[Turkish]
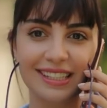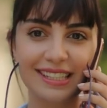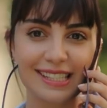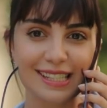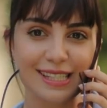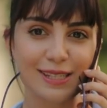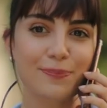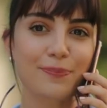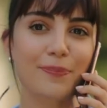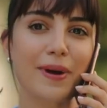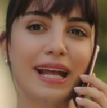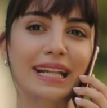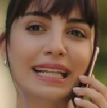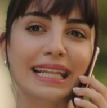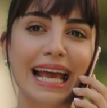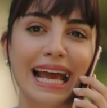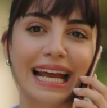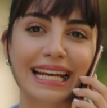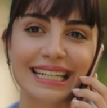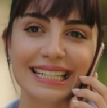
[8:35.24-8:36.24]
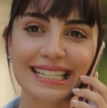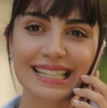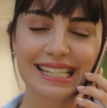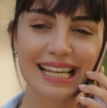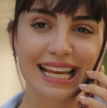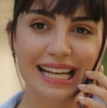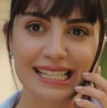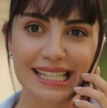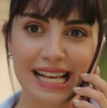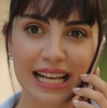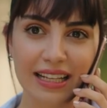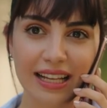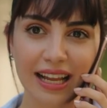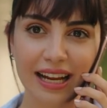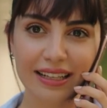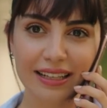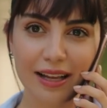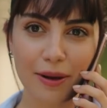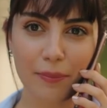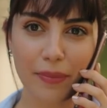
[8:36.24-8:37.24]
Kızım ben Nergis
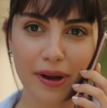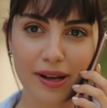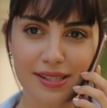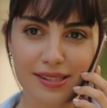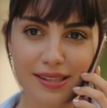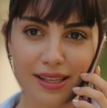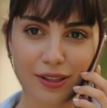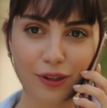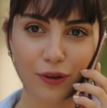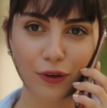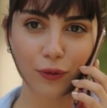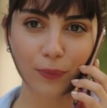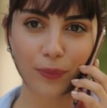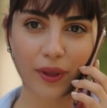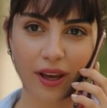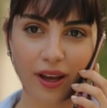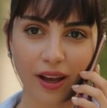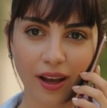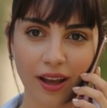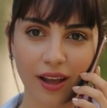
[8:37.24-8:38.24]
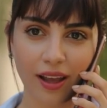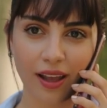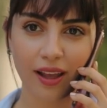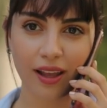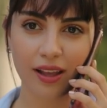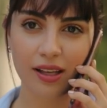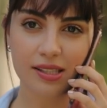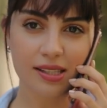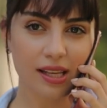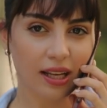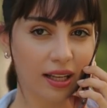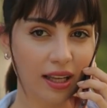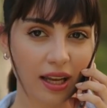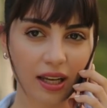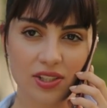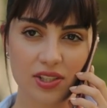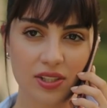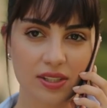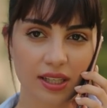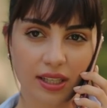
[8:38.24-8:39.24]
teyzenlerden bahsediyorum ya. Sen
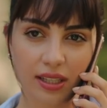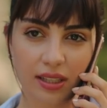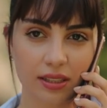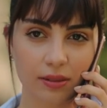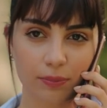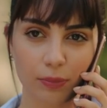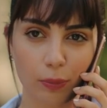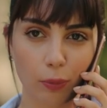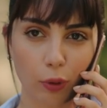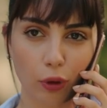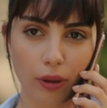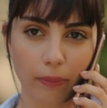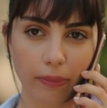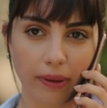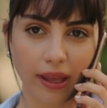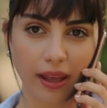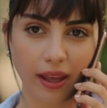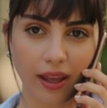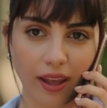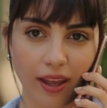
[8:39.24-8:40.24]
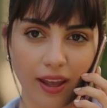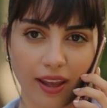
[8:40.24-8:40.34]
gerçi takıldın bir Bora Bey'e.